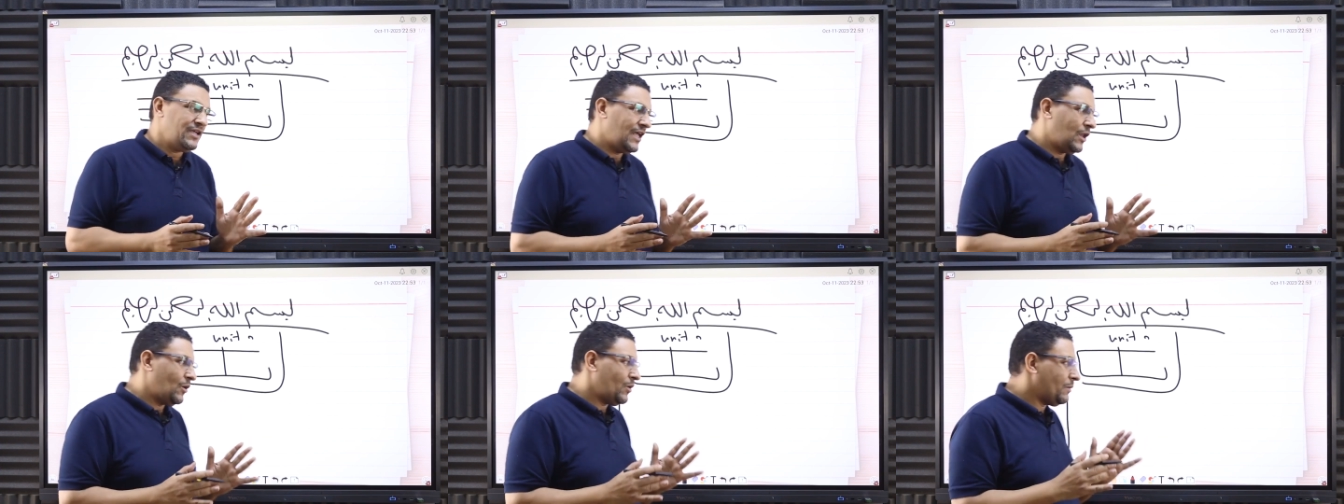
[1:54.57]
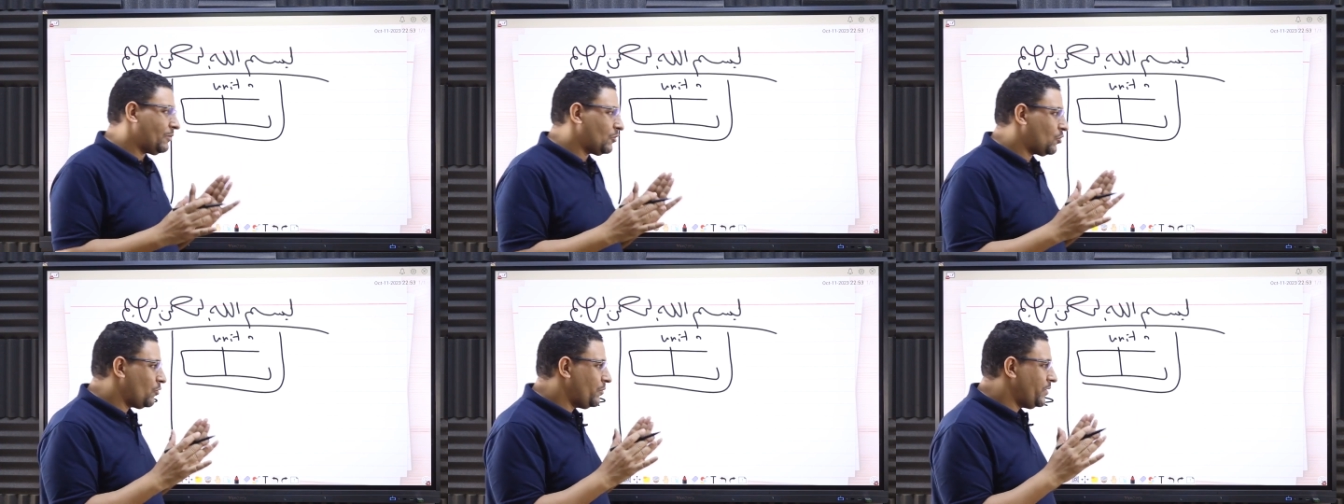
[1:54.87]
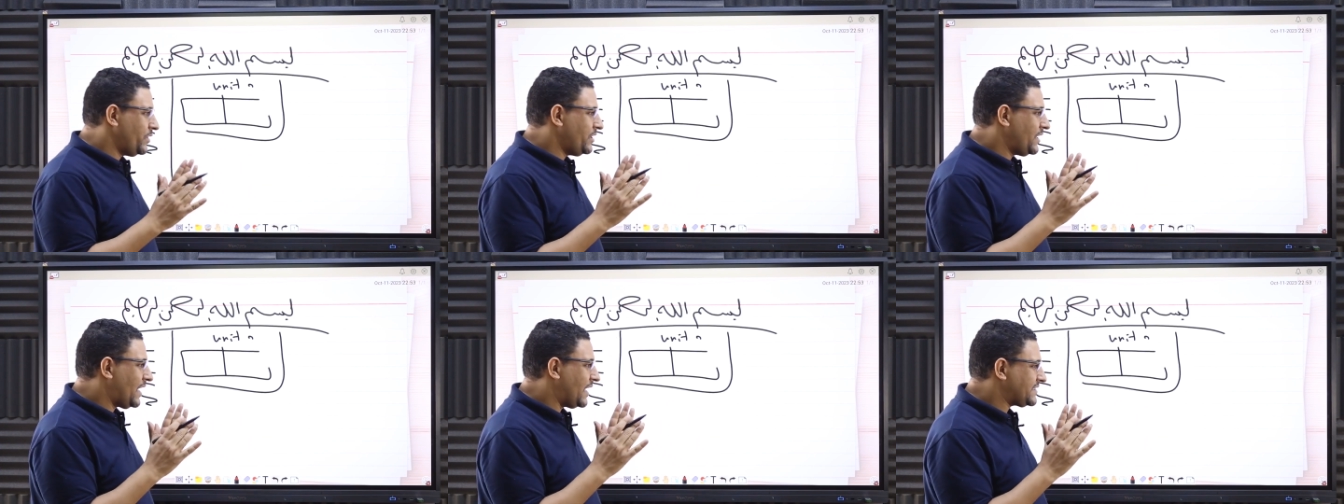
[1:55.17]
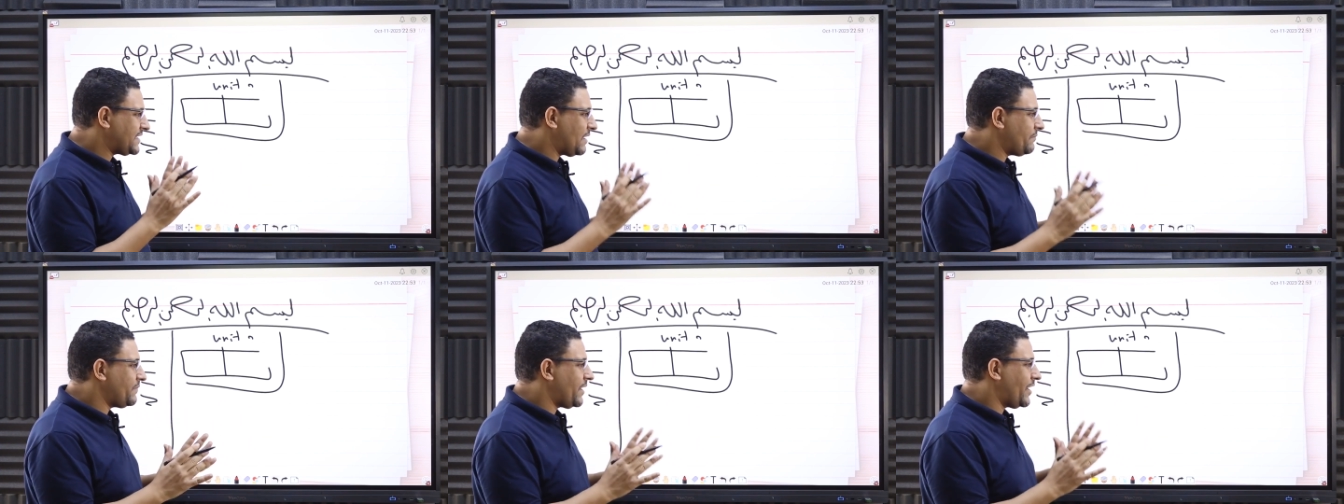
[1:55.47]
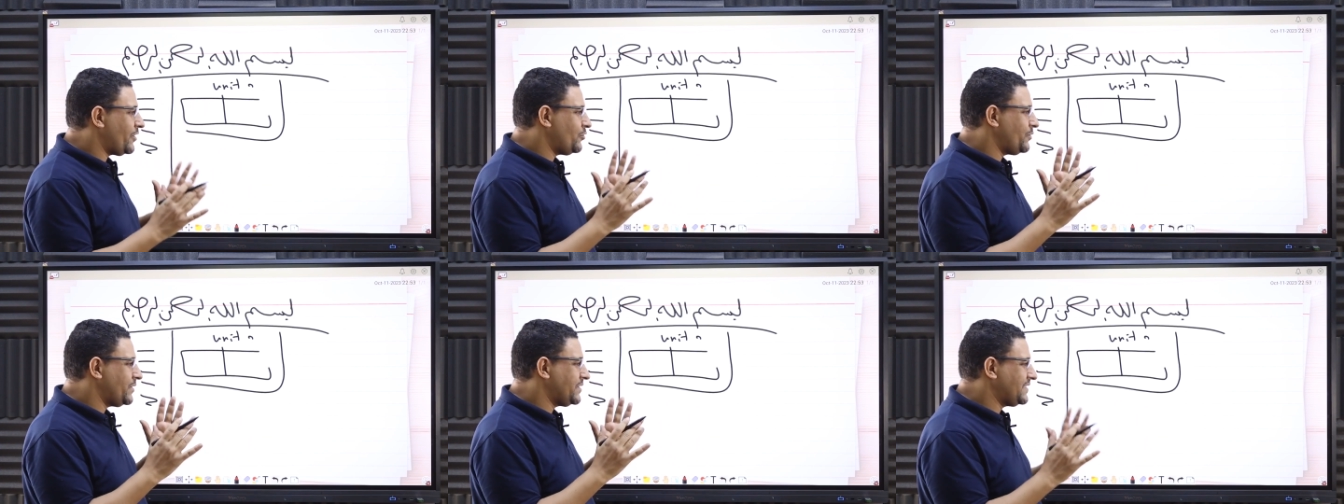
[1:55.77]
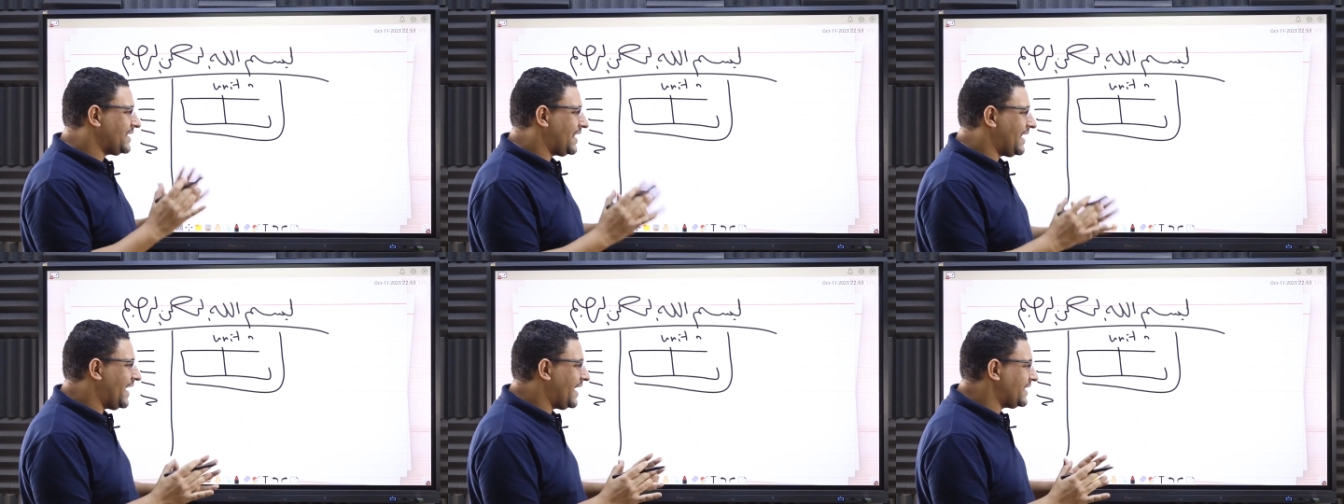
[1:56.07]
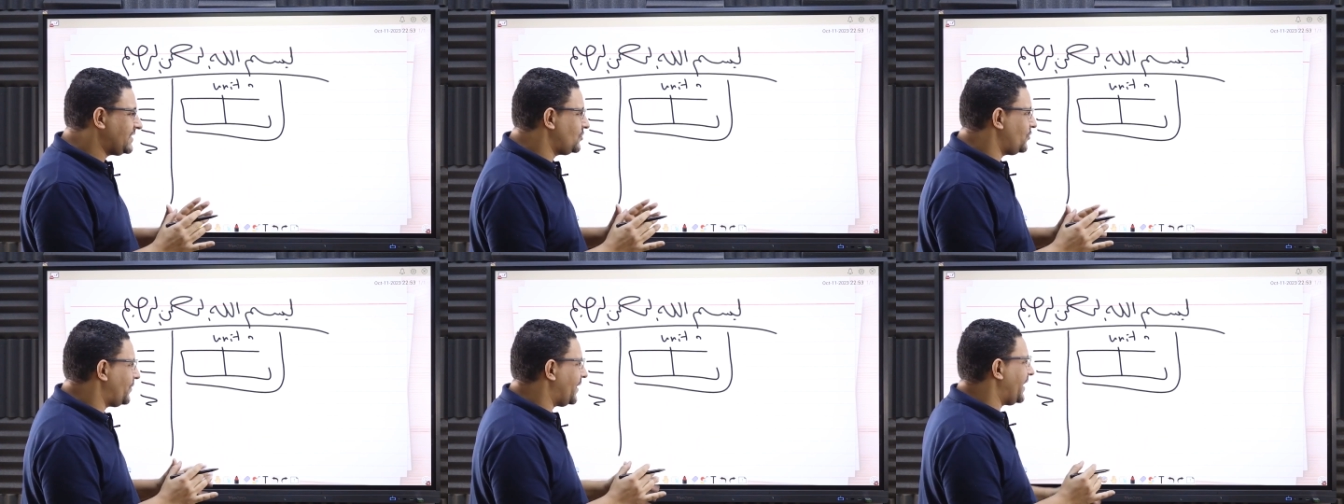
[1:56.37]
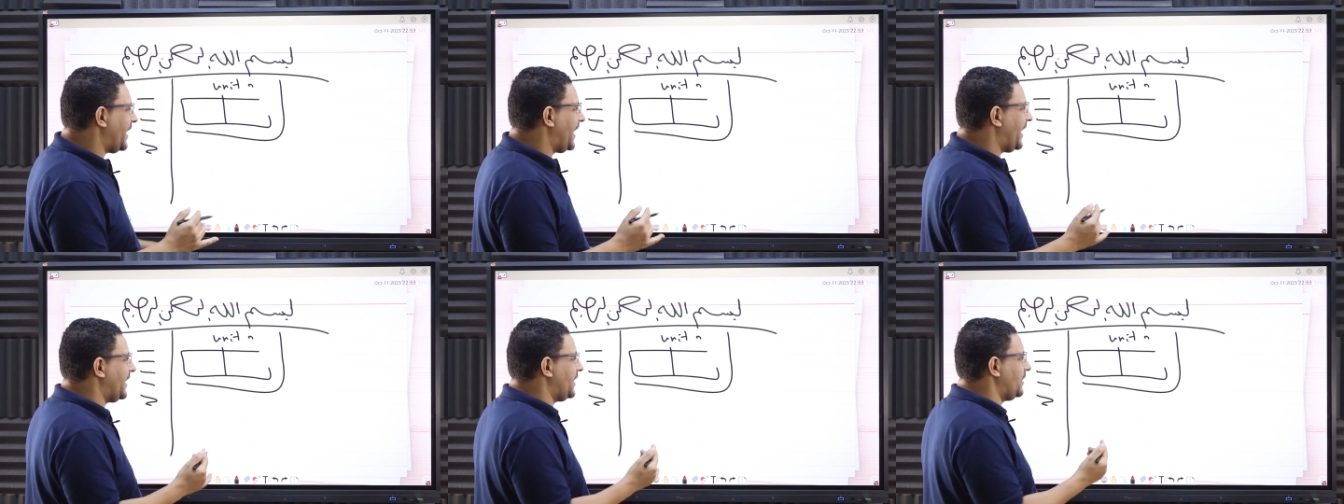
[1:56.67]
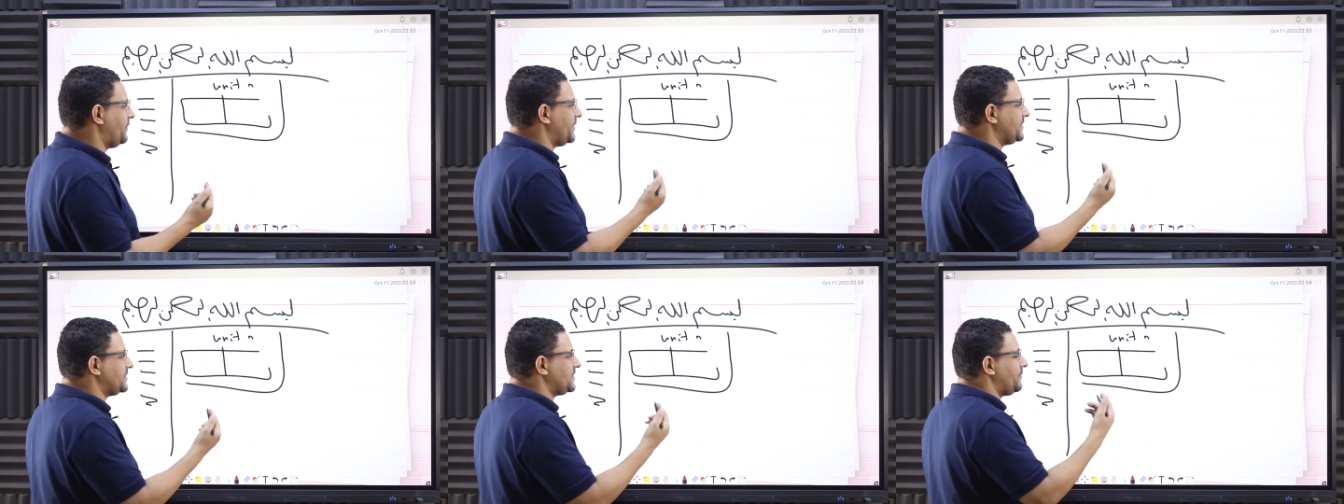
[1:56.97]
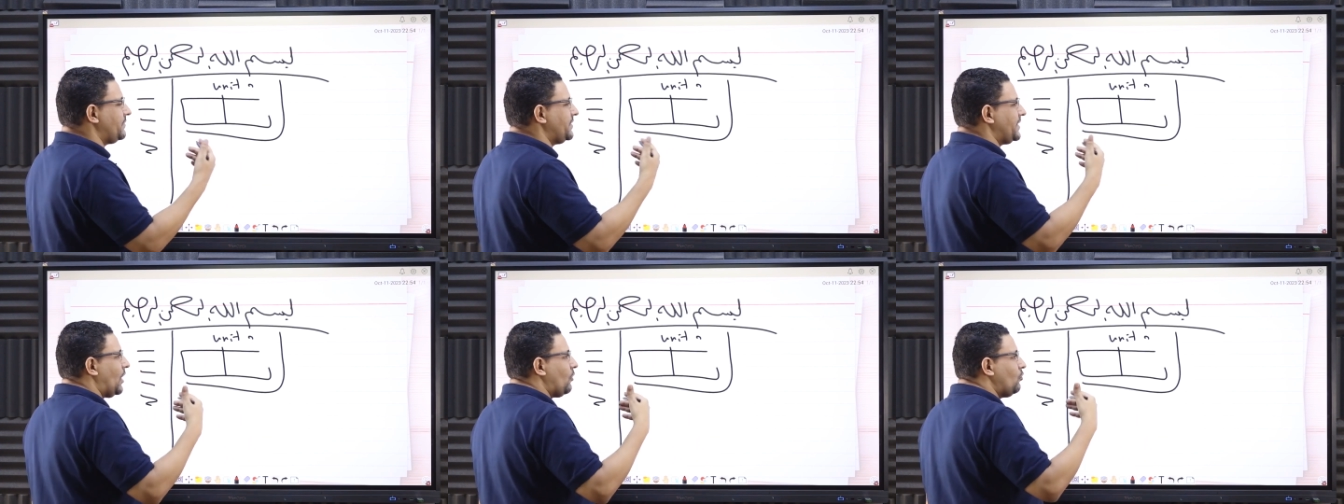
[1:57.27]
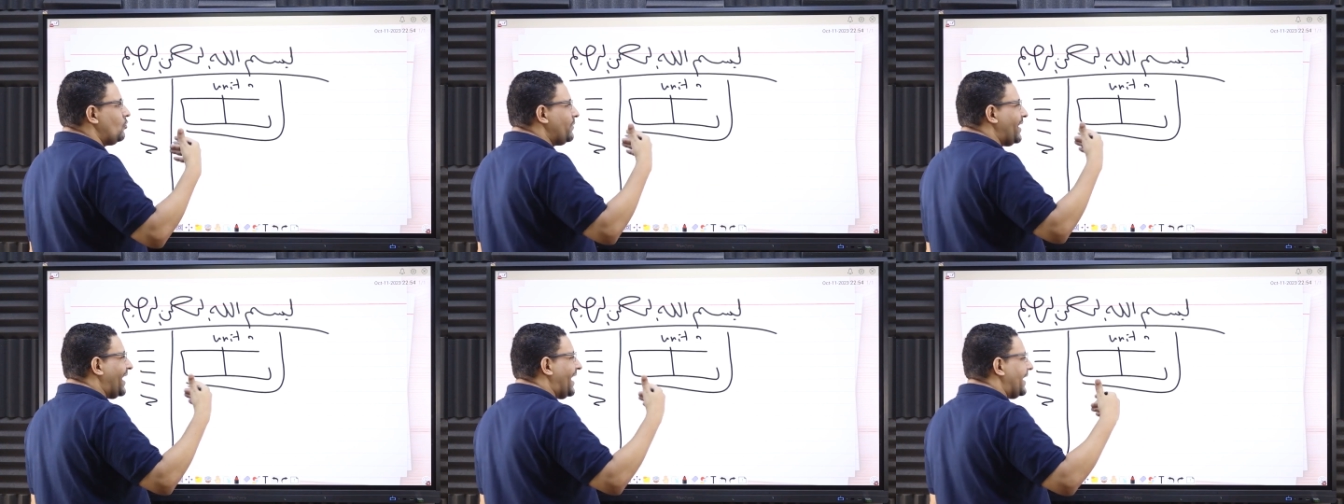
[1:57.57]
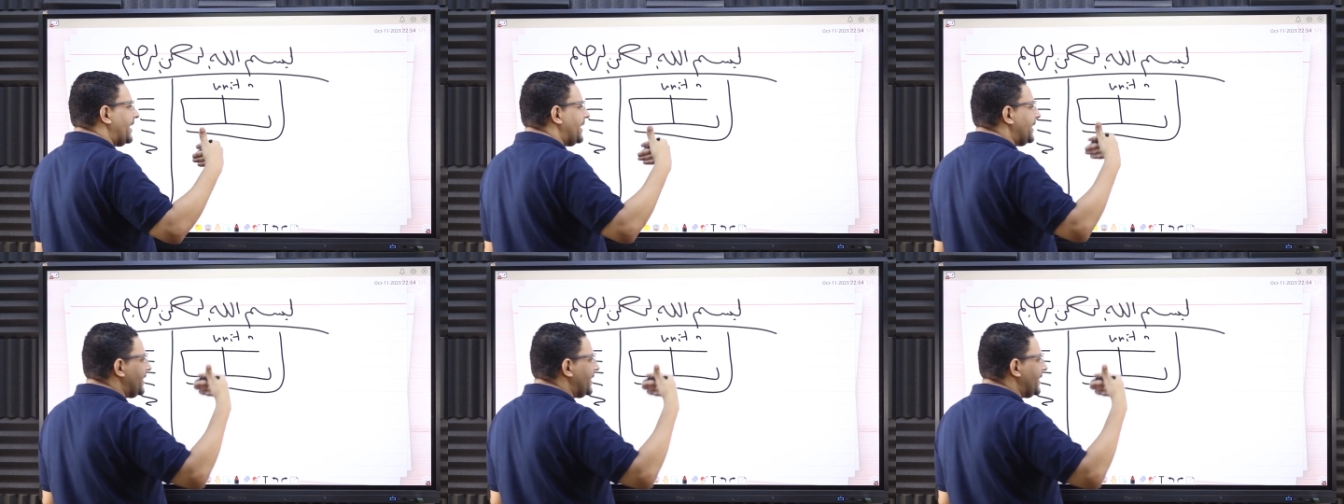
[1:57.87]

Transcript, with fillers: يعني لو انا مطلوب مني هسمع يوم الثلاث يبقى انا هاجي مثلا من اول بقى